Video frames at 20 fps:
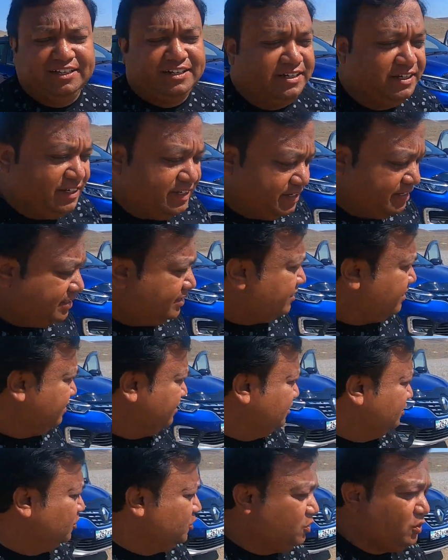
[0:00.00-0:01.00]
ये रही थी
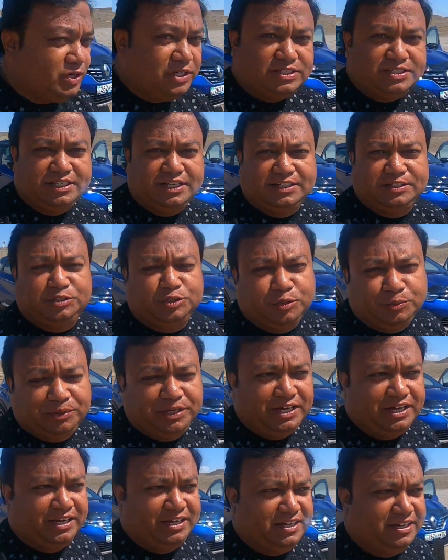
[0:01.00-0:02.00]
इन लोगों के साथ जो
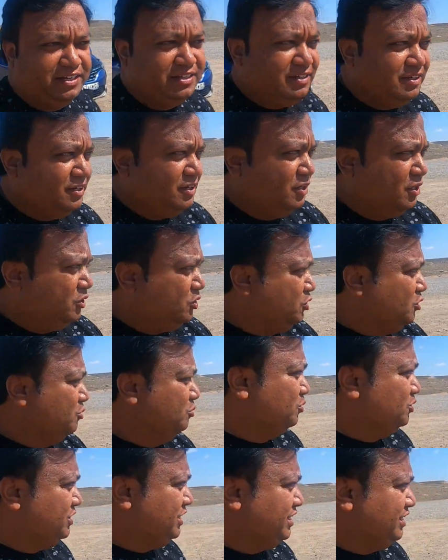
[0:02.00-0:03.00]
मैं आया तो
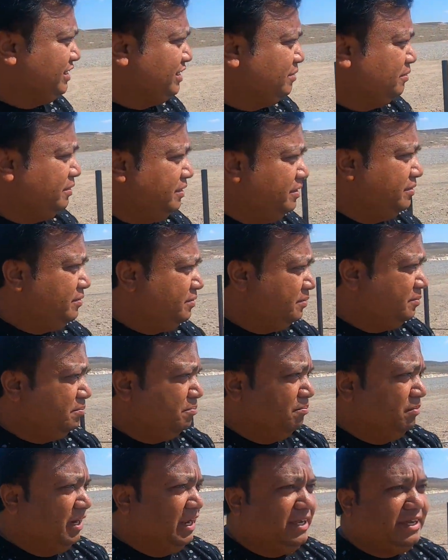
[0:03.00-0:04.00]
मुझे ये
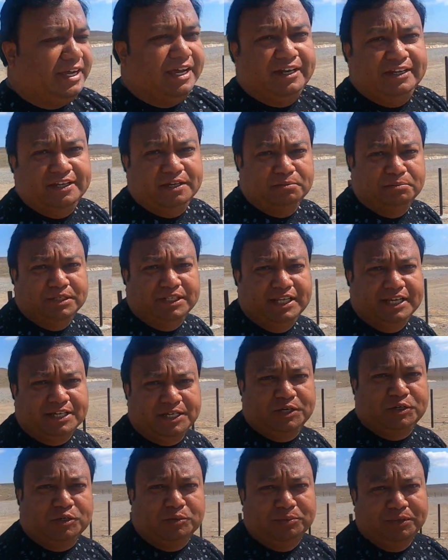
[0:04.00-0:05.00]
ब्लैक कैनियन भी
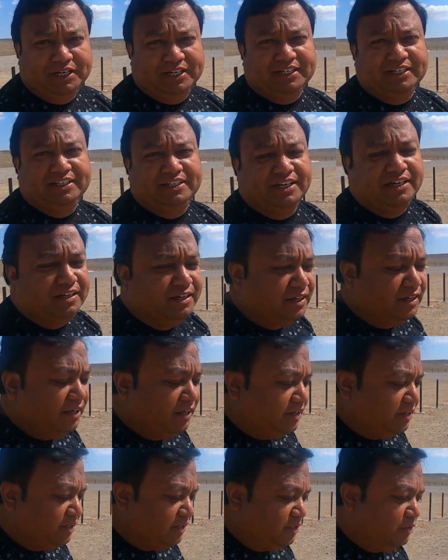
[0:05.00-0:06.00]
देखने को मिल रही है
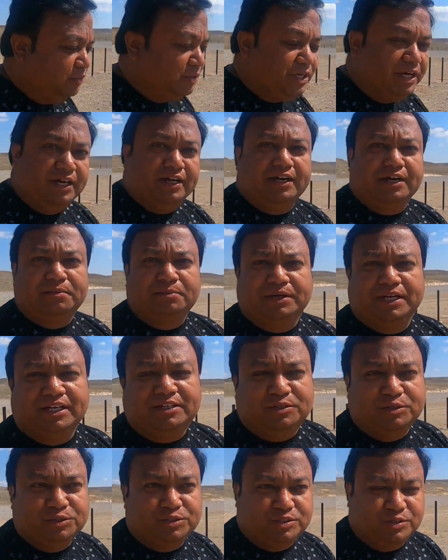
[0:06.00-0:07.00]
क्योंकि अगर मैं
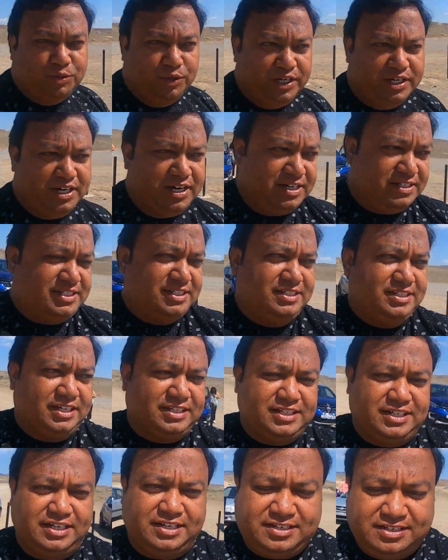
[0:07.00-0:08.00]
कुछ कोई कार से
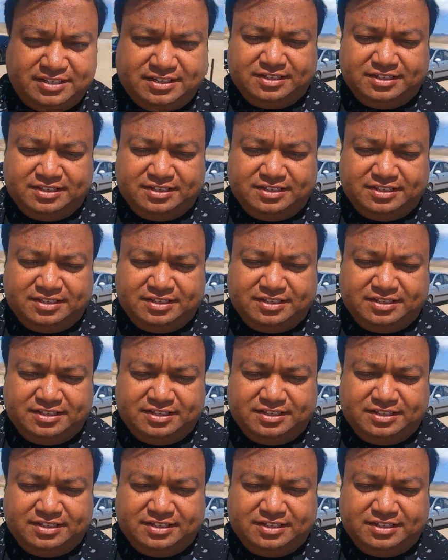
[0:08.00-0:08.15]
जाता